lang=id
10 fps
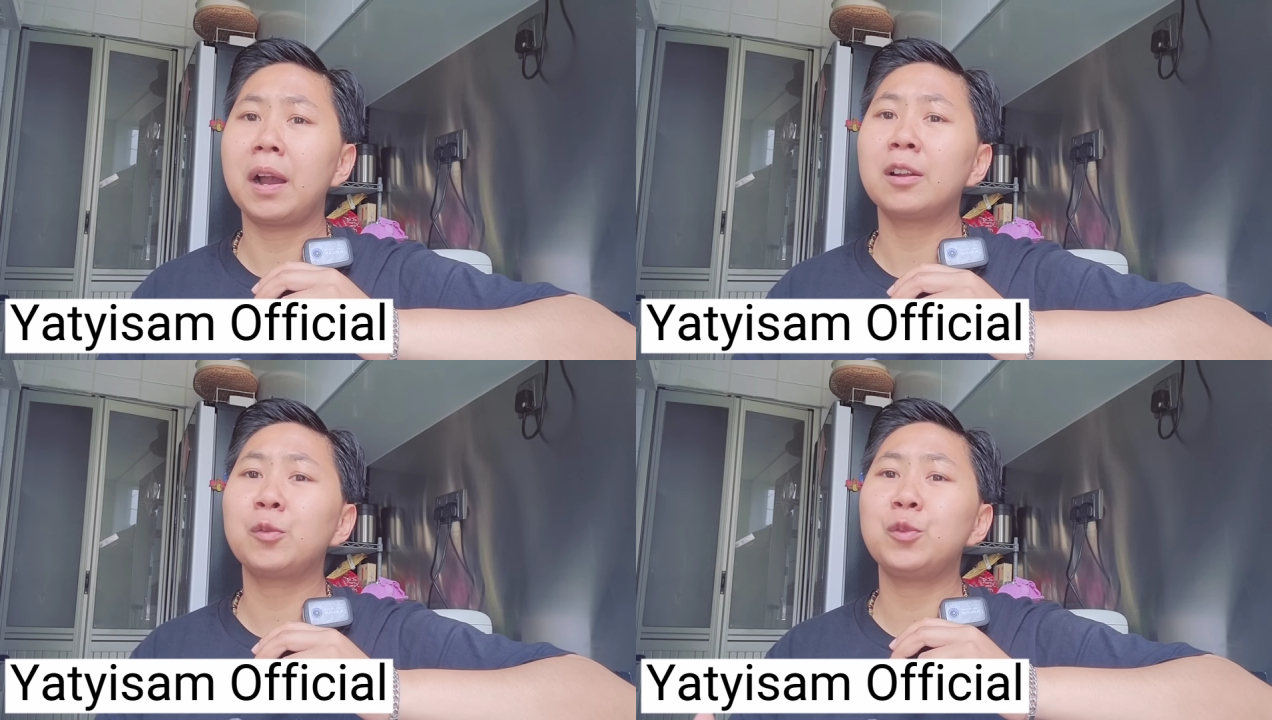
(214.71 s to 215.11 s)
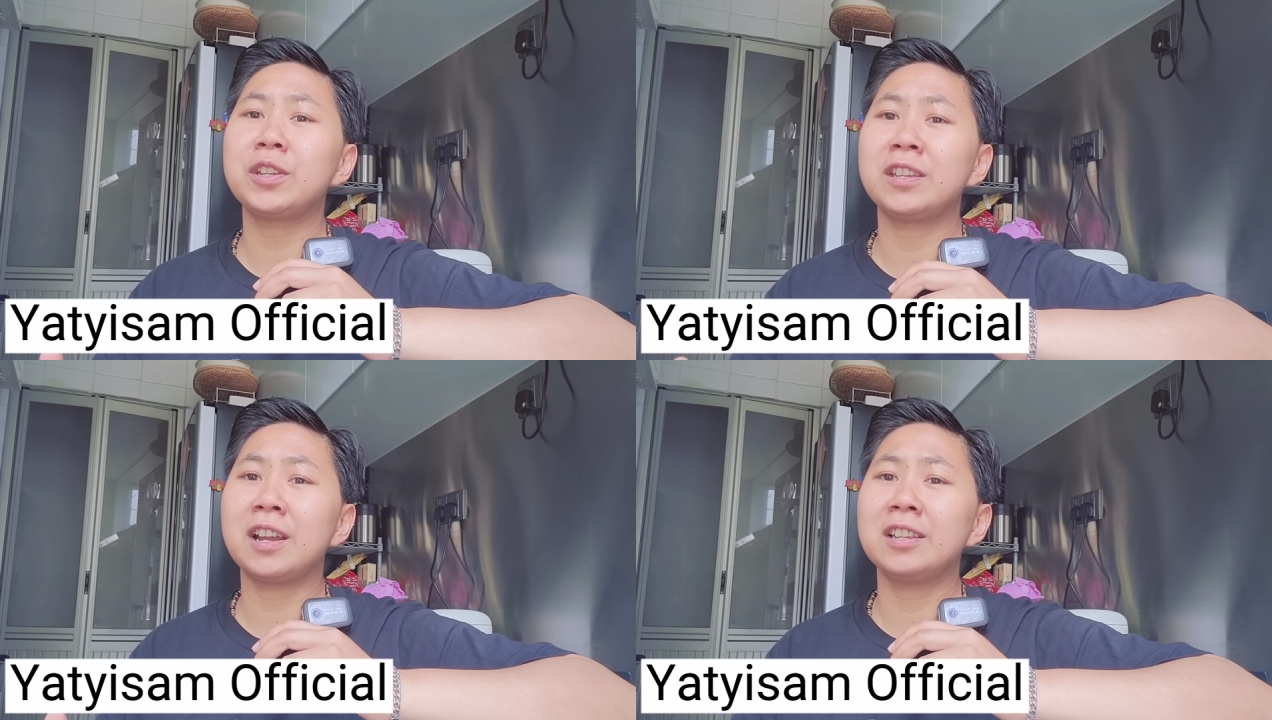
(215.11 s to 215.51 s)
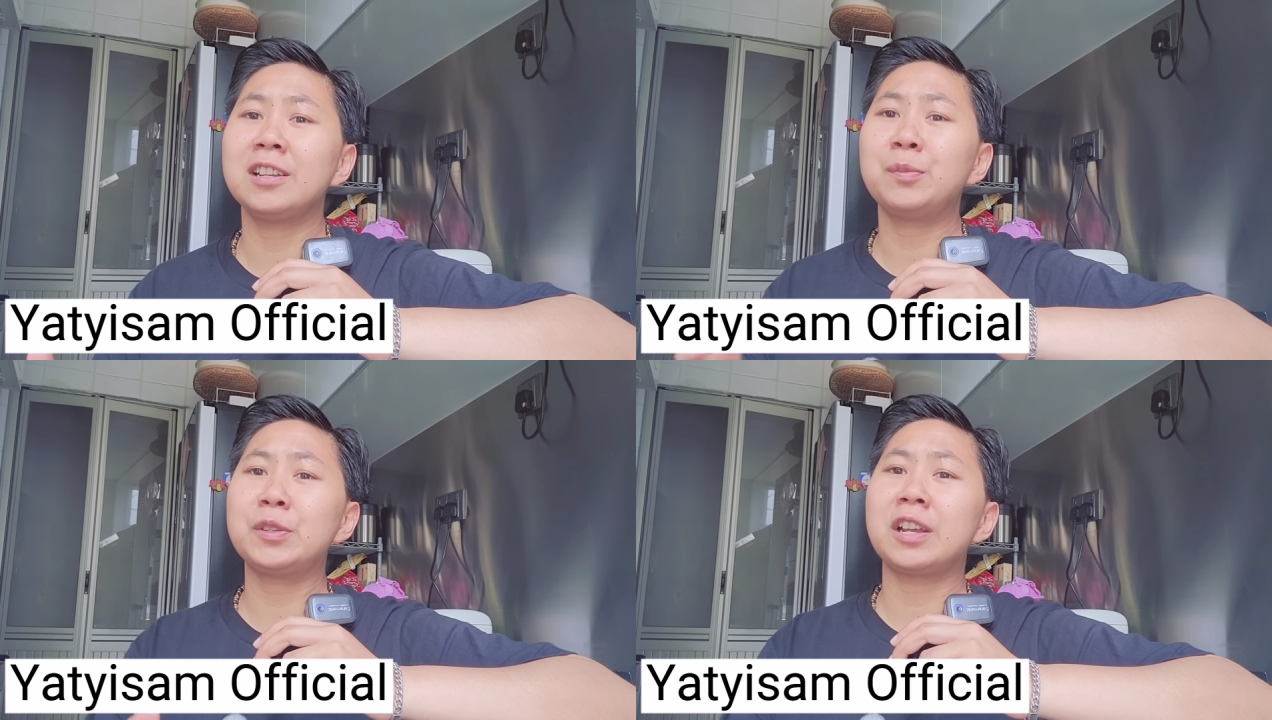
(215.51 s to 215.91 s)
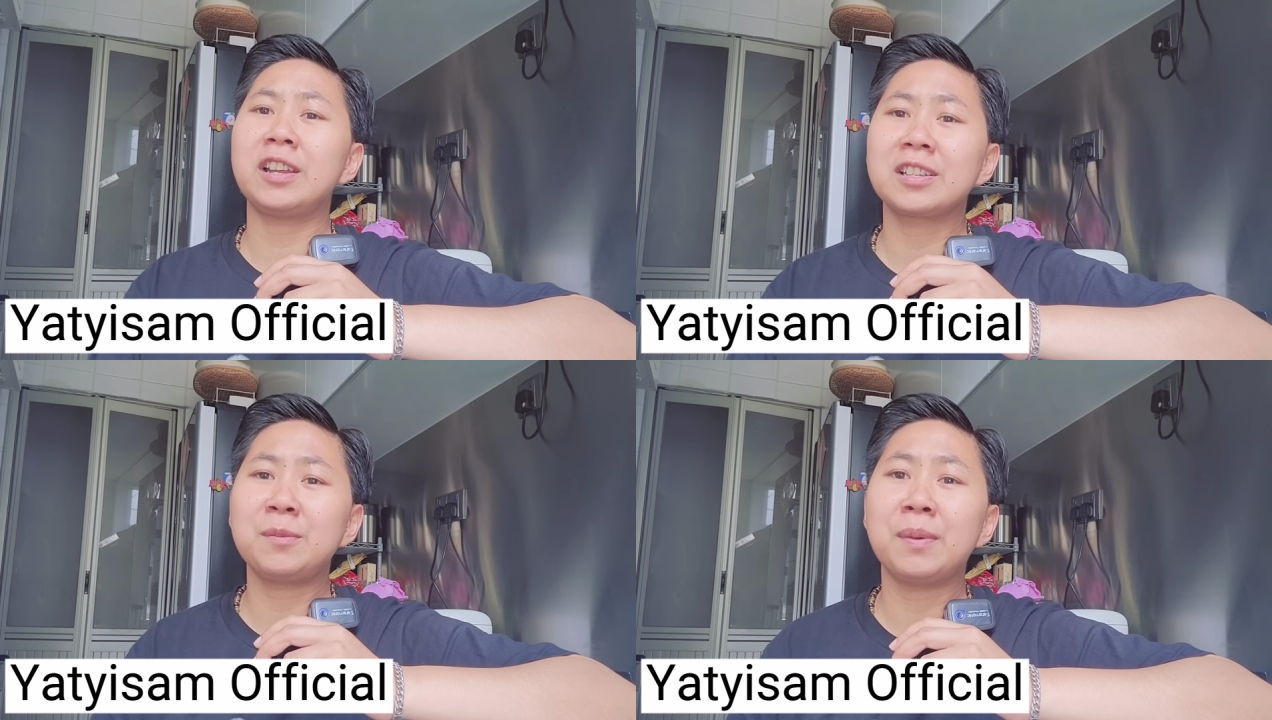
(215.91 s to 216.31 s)
Bahkan kucingnya aja lebih
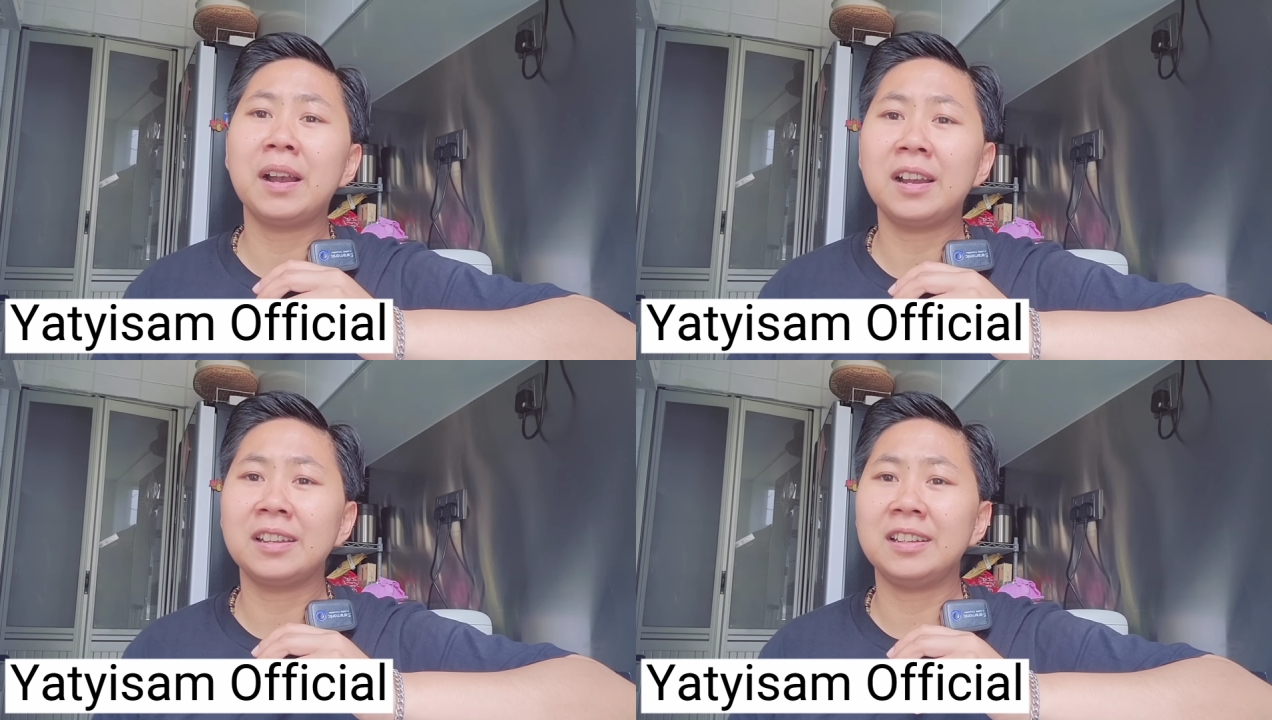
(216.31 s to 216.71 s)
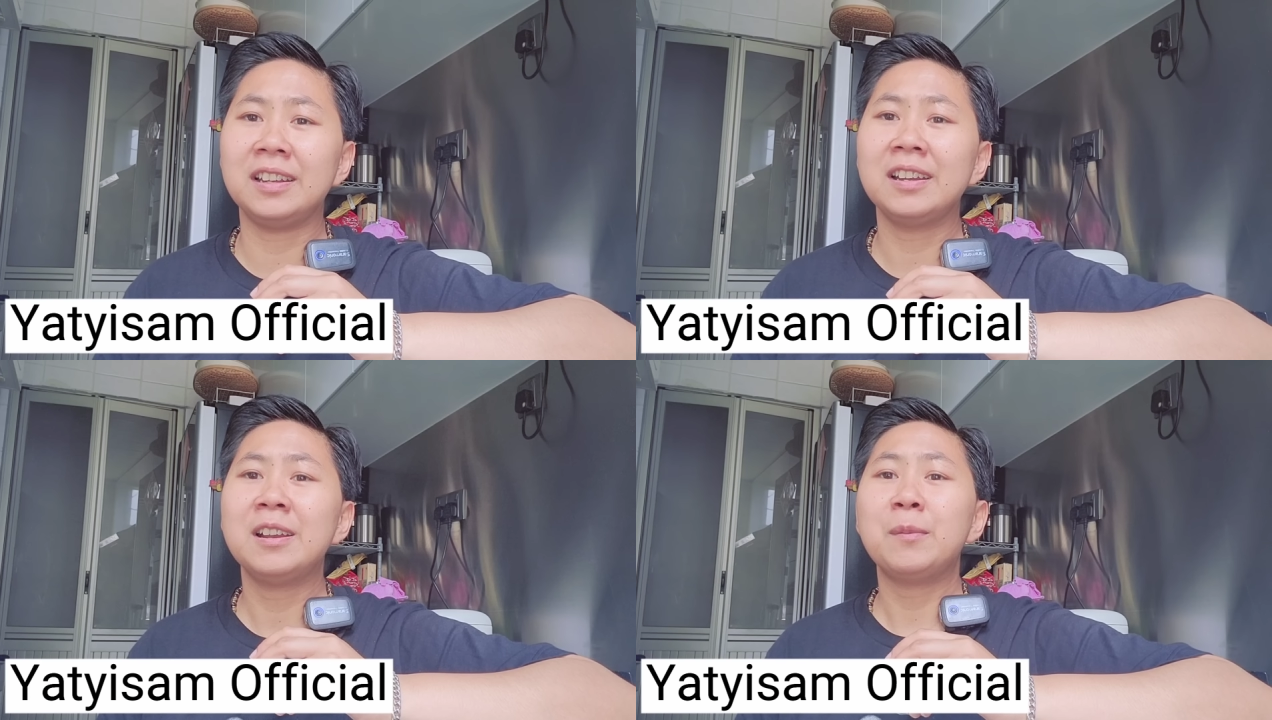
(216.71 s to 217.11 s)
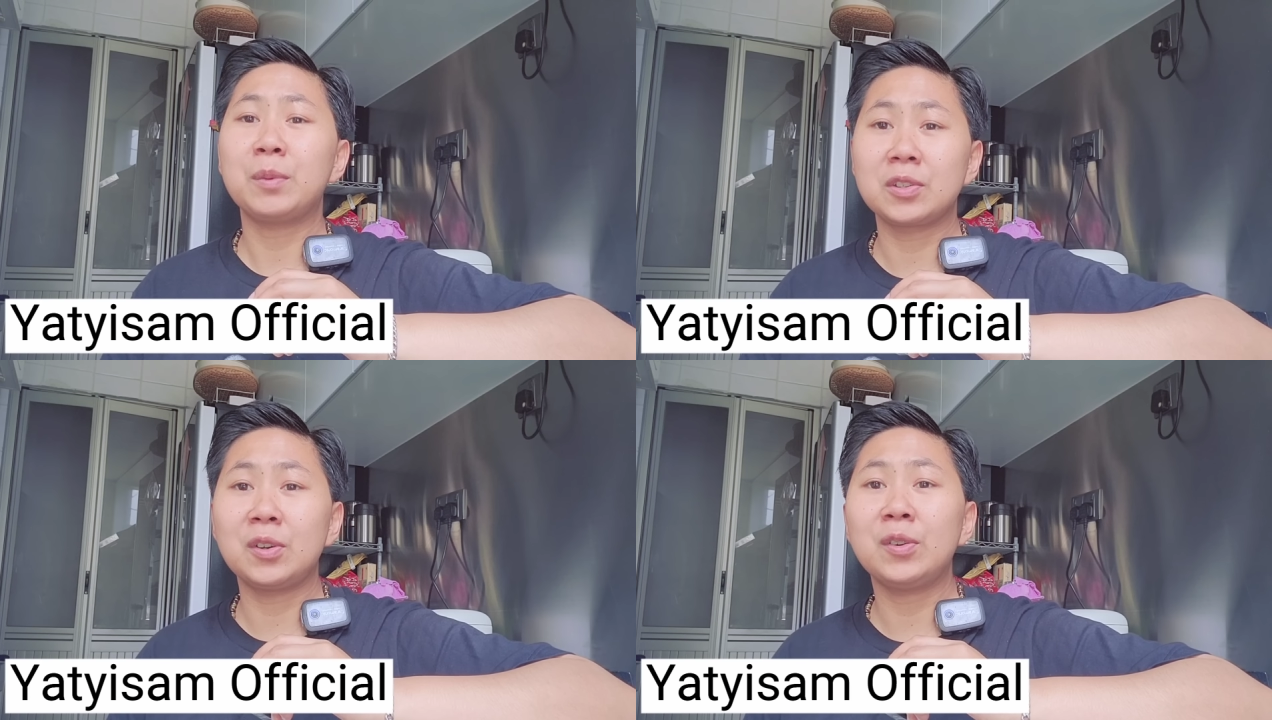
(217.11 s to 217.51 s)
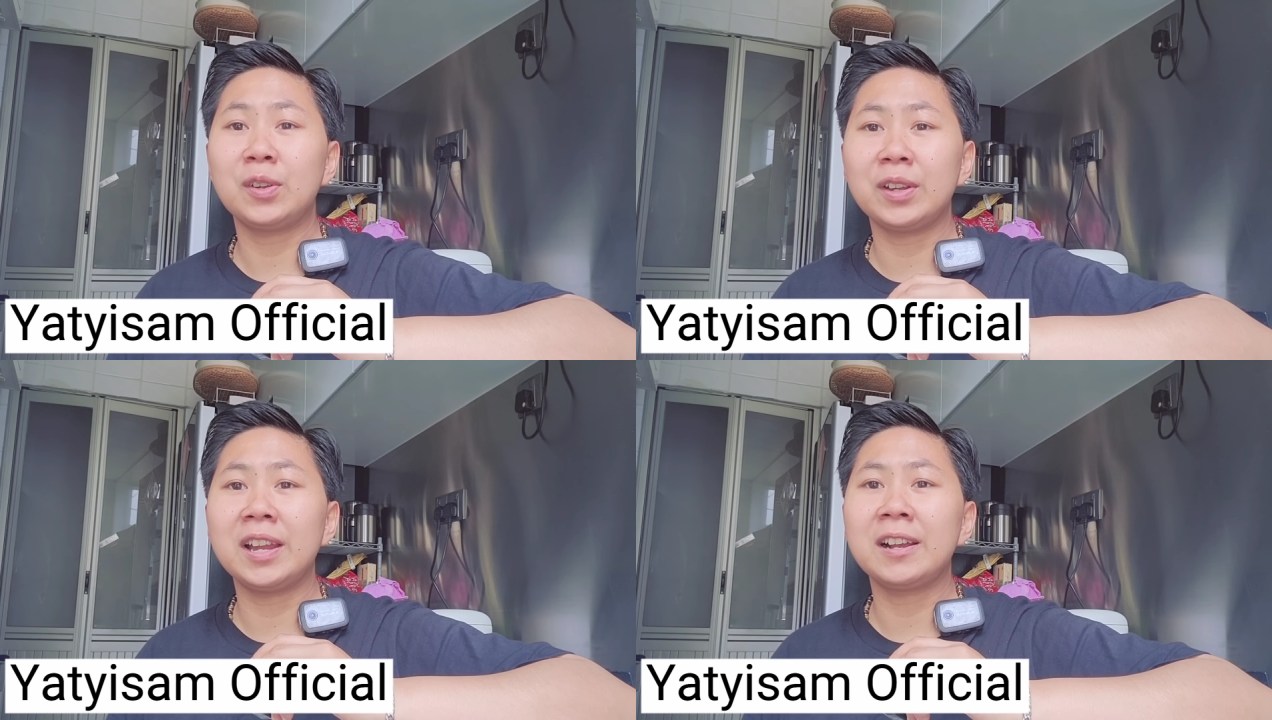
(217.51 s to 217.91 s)
sayang si A ini. Masya
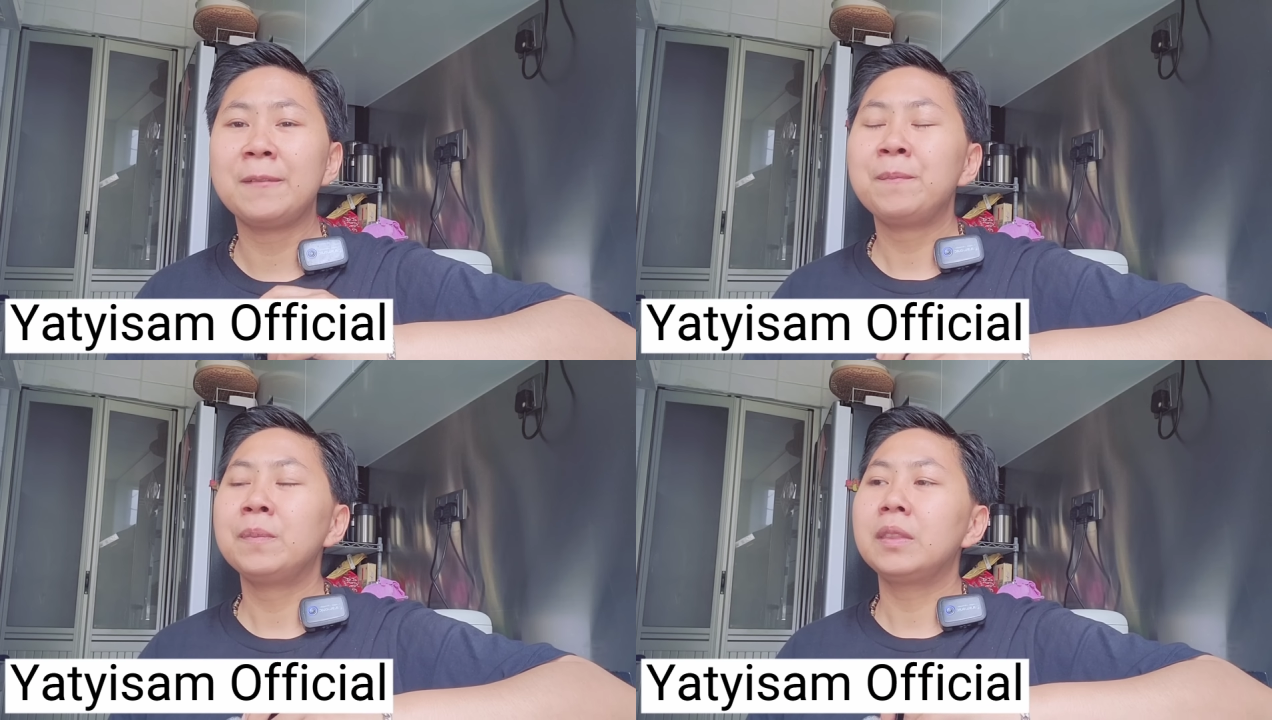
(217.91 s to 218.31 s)
Allah ya.